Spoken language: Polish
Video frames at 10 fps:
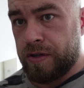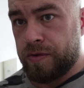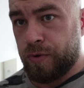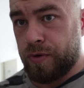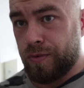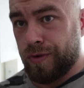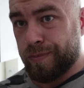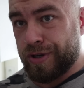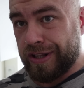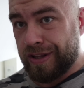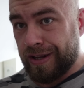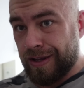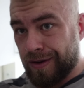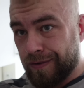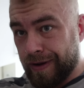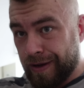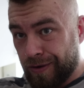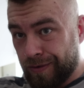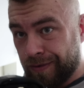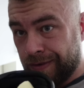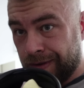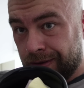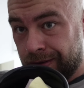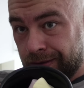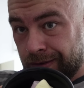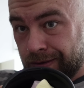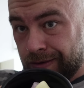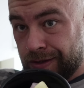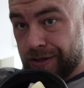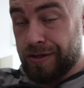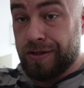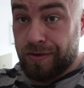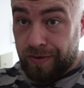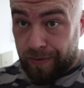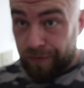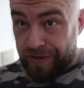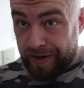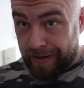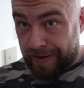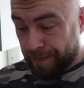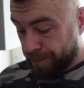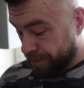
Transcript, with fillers: część posiłku przedtreningowego 60 gramów żelek.